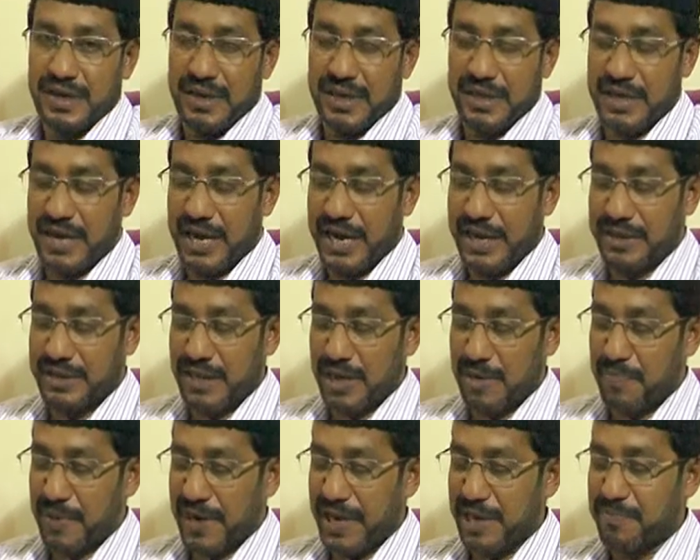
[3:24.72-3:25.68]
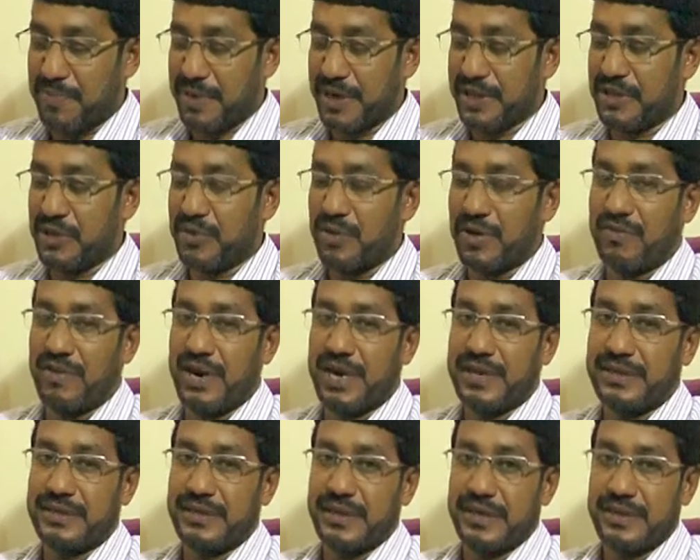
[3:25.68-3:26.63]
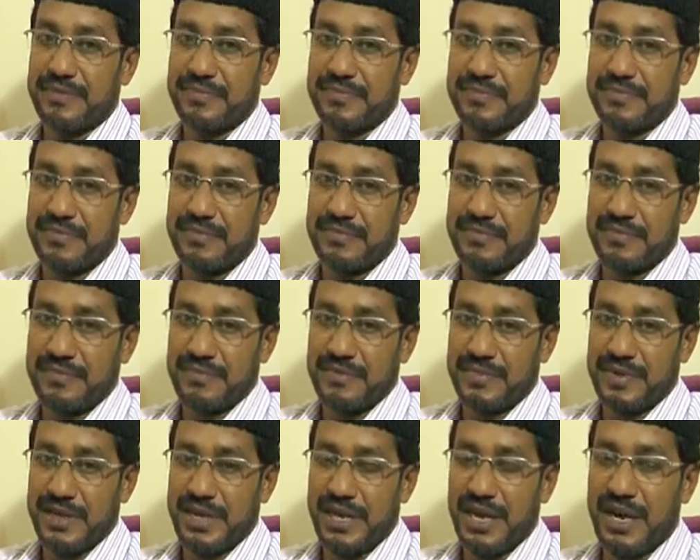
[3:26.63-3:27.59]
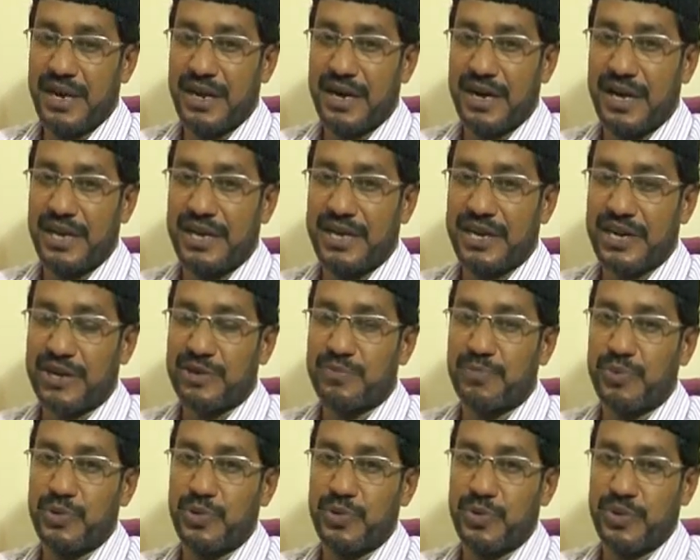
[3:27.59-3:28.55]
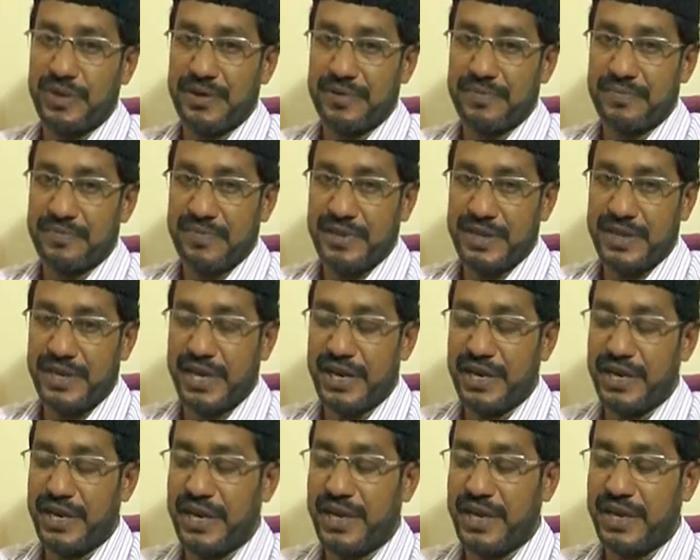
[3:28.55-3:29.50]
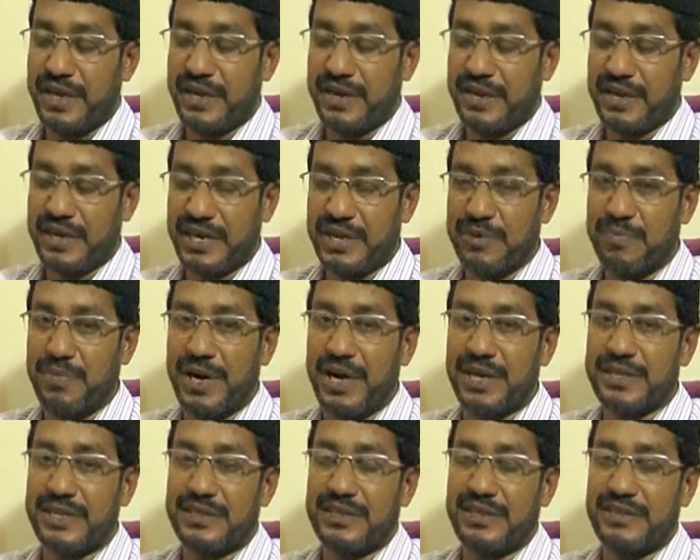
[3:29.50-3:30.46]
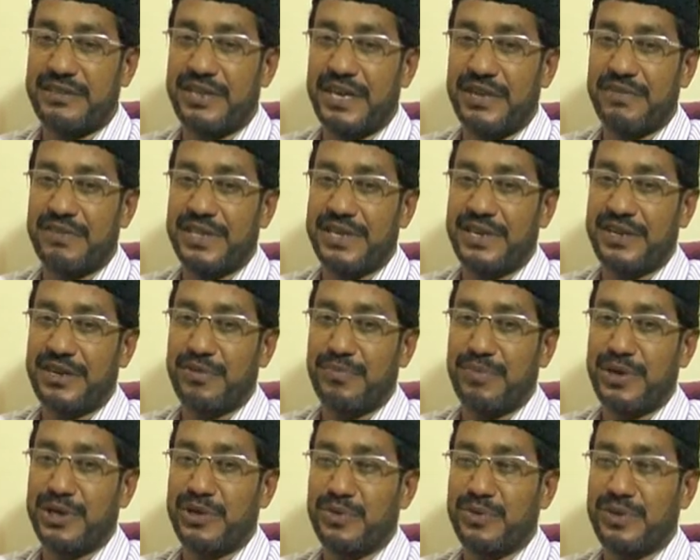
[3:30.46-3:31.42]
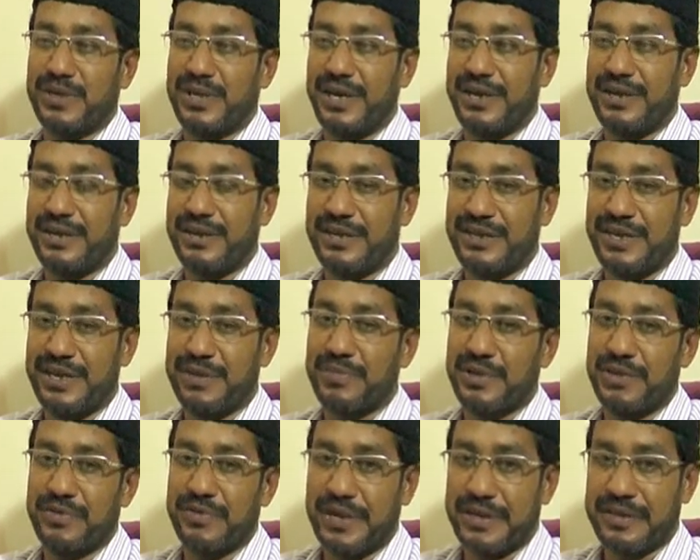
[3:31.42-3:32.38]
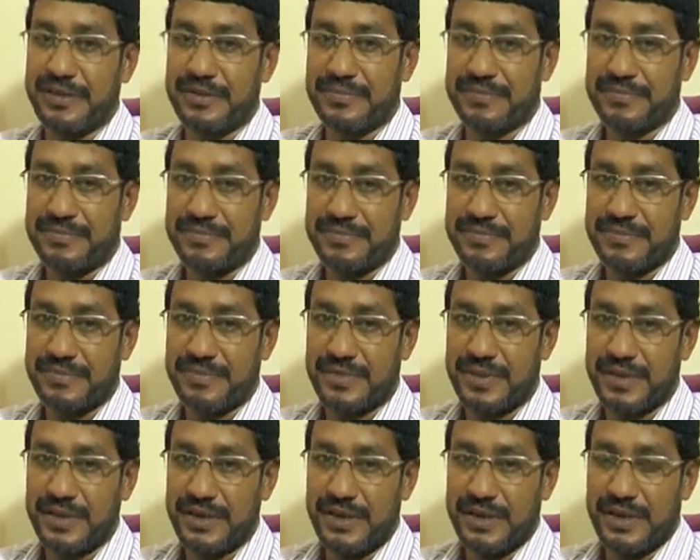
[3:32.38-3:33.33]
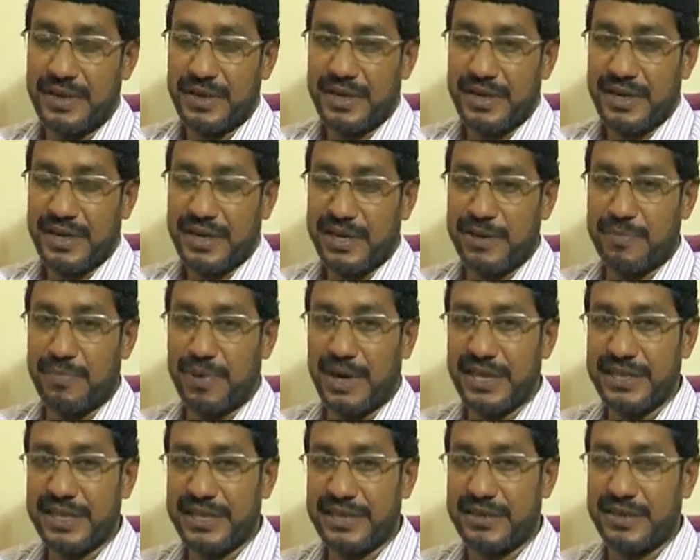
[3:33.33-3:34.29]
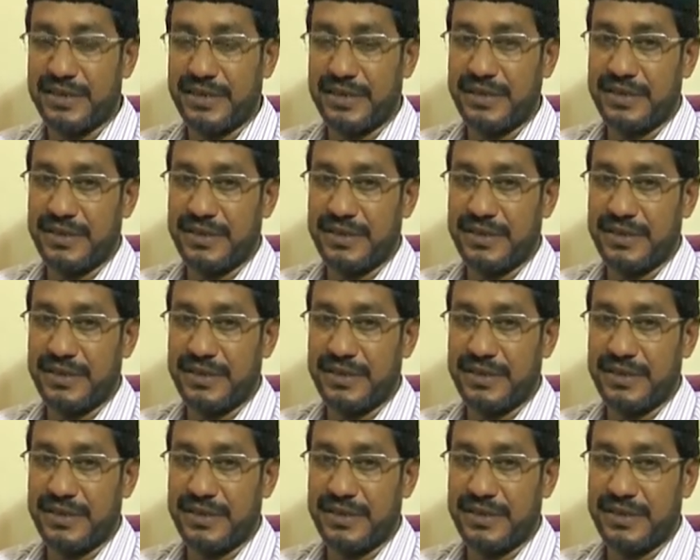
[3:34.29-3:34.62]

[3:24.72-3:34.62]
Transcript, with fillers: இந்த ஆயத்தில் பயன்படுத்தியுள்ள வார்த்தை இல்லாலிய அபுதூன் என்னே விபாதத்து செய்வதற்கு மட்டும்தான் என்பது வருது விவாதத்து